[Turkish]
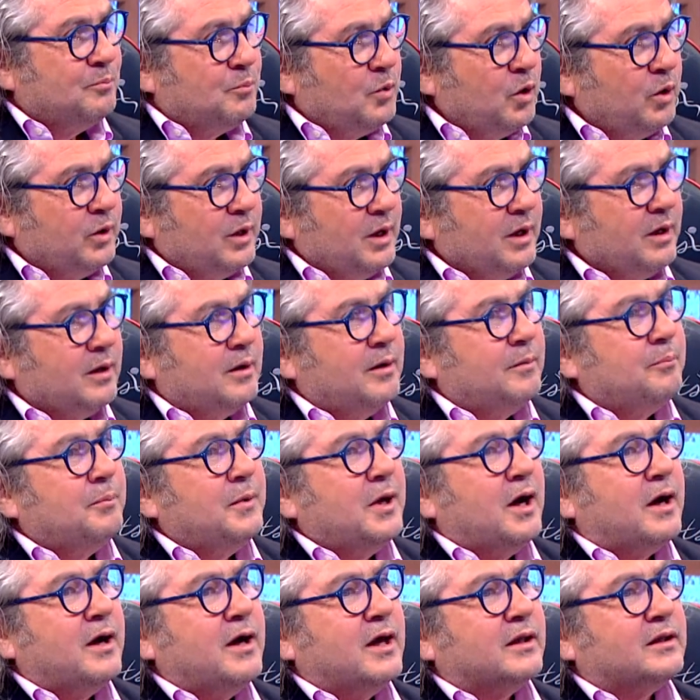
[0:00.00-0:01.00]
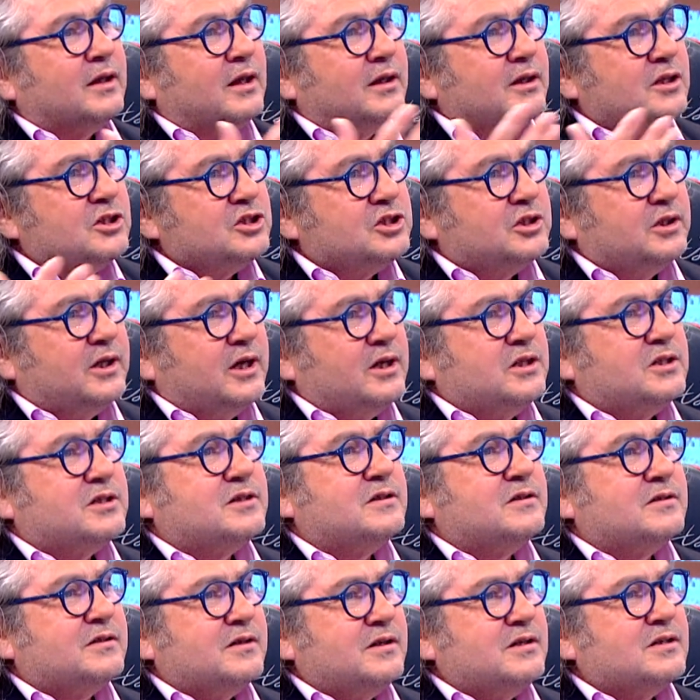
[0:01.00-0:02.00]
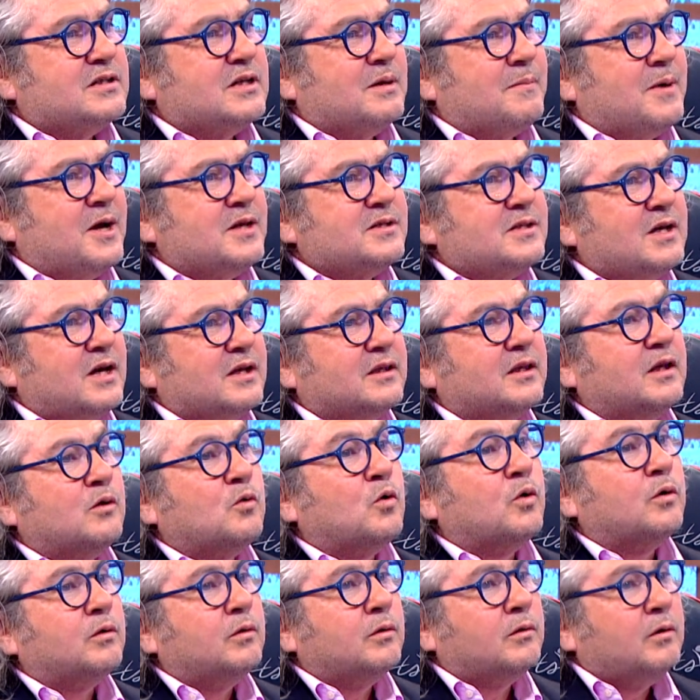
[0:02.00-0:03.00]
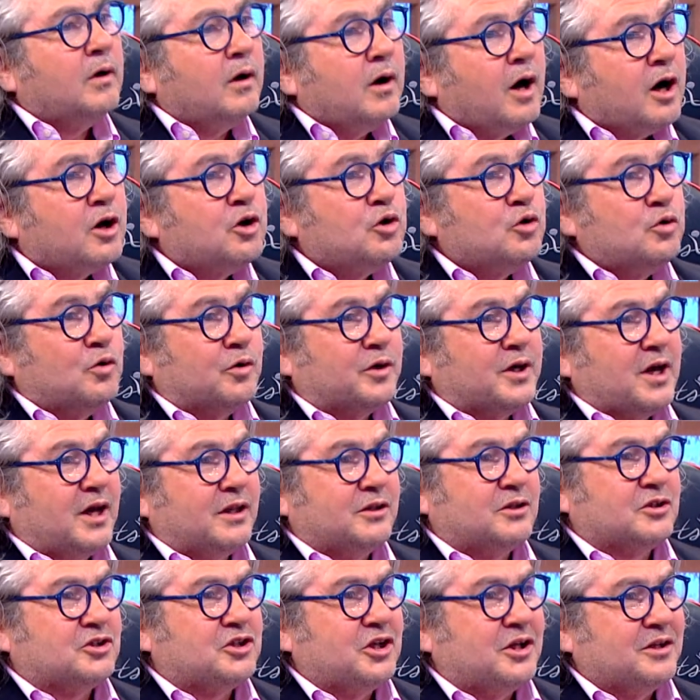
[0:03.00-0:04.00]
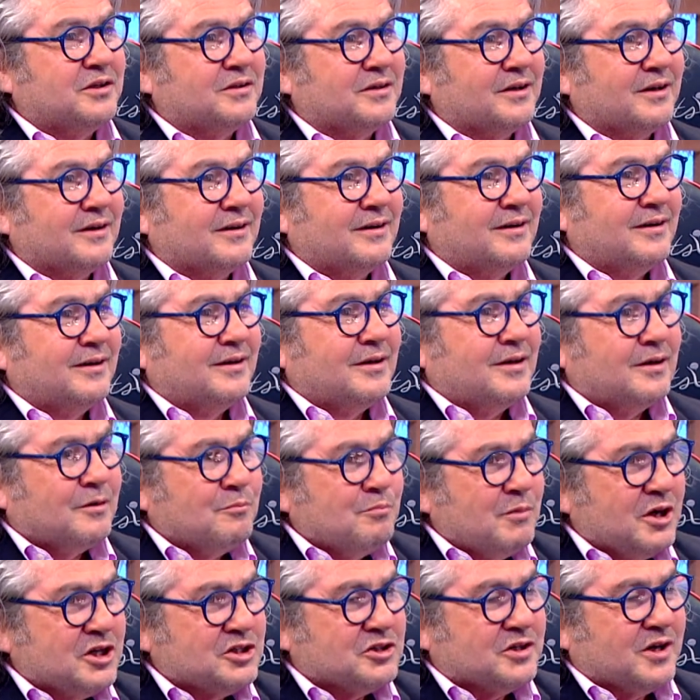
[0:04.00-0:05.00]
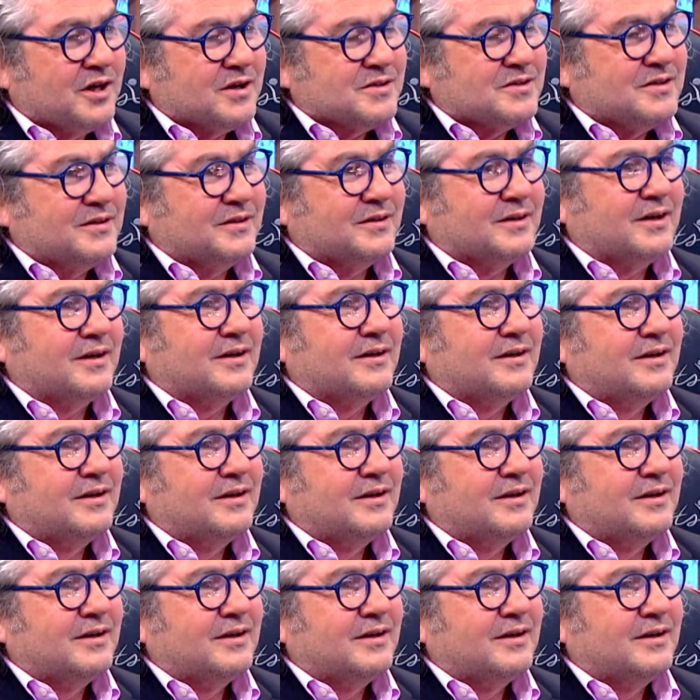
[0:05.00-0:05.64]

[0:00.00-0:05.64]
Böyle bir hayat anlayışı geliştirdiğiniz zaman zaten o akıyor kendi şeyinde, mecrasında.